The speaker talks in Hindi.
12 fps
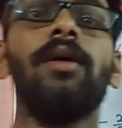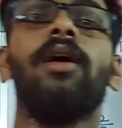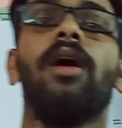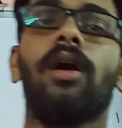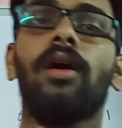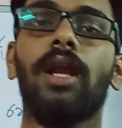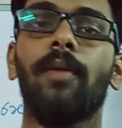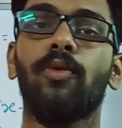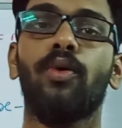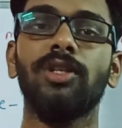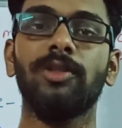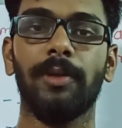अगर आपको कोई
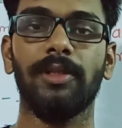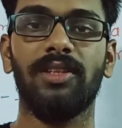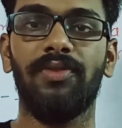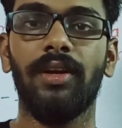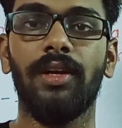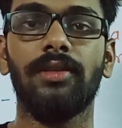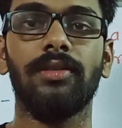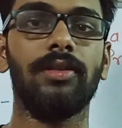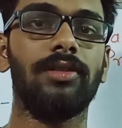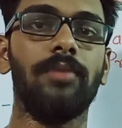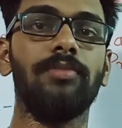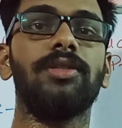स्पेसिफिक
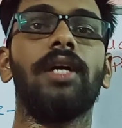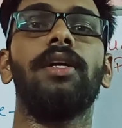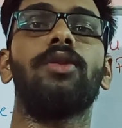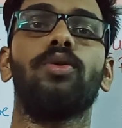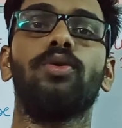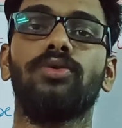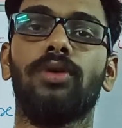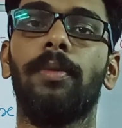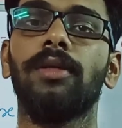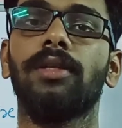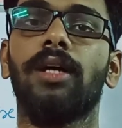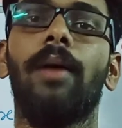सम चाहिए तो उसको बस
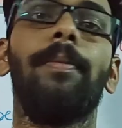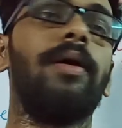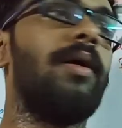आप